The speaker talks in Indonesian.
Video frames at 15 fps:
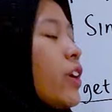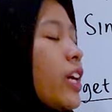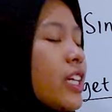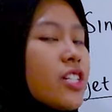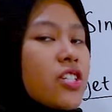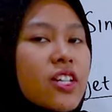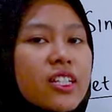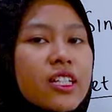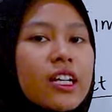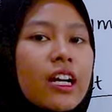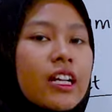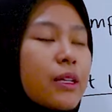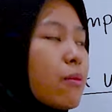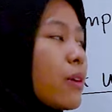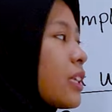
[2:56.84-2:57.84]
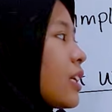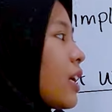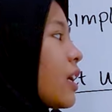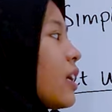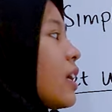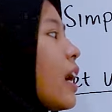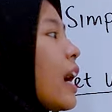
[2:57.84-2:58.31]
rain, jadi kalimat
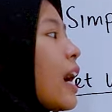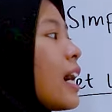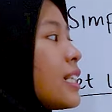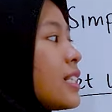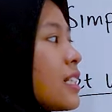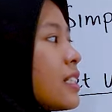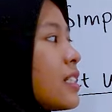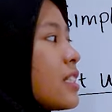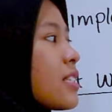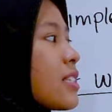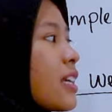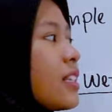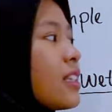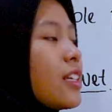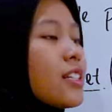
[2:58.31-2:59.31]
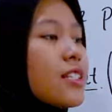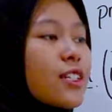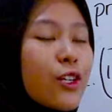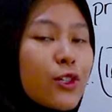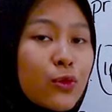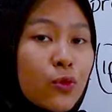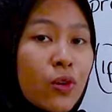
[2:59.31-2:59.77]
yang ada di sentence
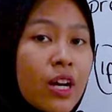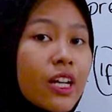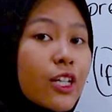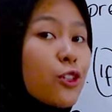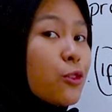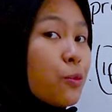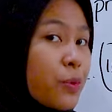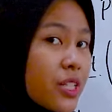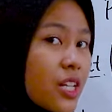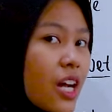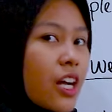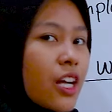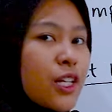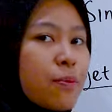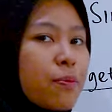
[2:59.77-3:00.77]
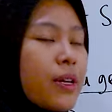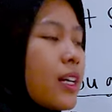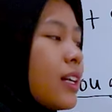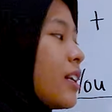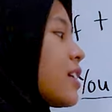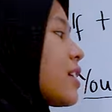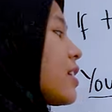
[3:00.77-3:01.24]
kedua itu pindah ke
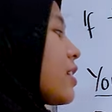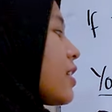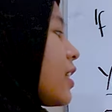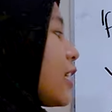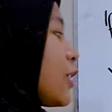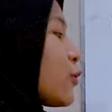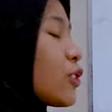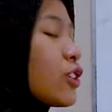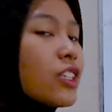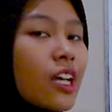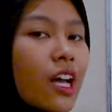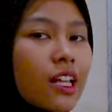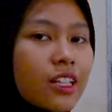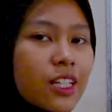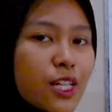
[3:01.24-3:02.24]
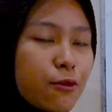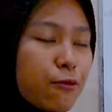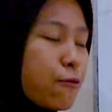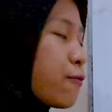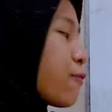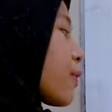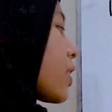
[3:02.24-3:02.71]
depan. Ikut dengan if.